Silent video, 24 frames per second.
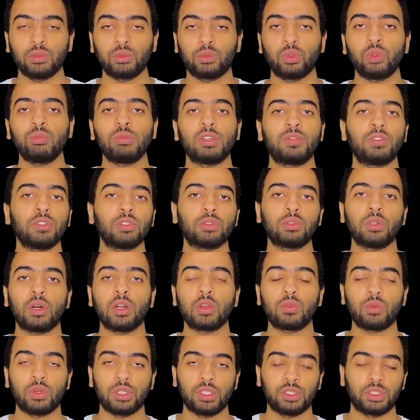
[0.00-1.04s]
طول ما في اضاءه
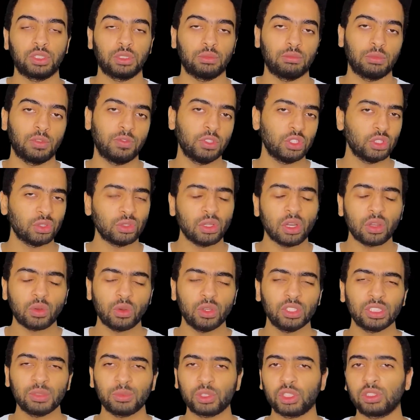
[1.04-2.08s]
كويسه مفيش اضاءه
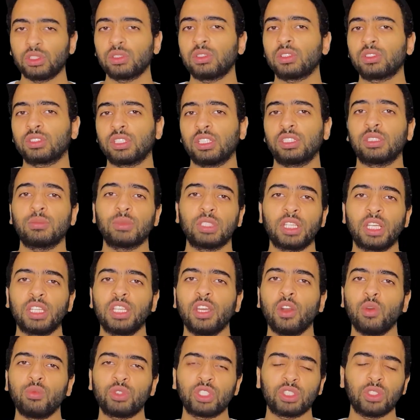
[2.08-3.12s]
كويسه مش هتقدر تعتمد
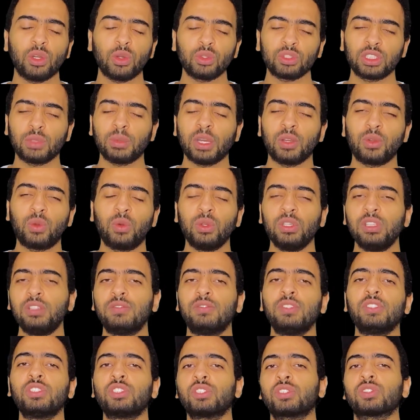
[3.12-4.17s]
عليها ومش هتاخد طبعا كل
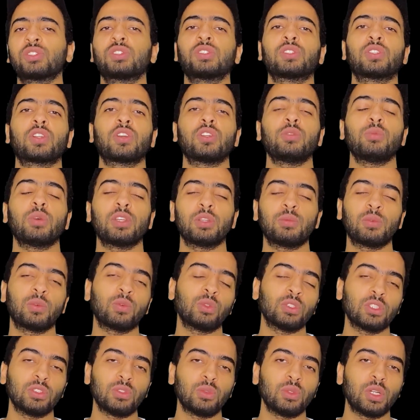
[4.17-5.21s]
الفيتشرز الرهيبه اللي
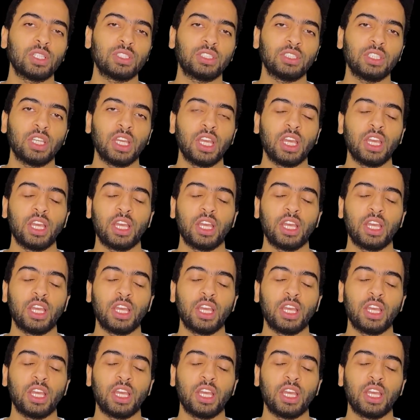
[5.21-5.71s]
موجوده دلوقتي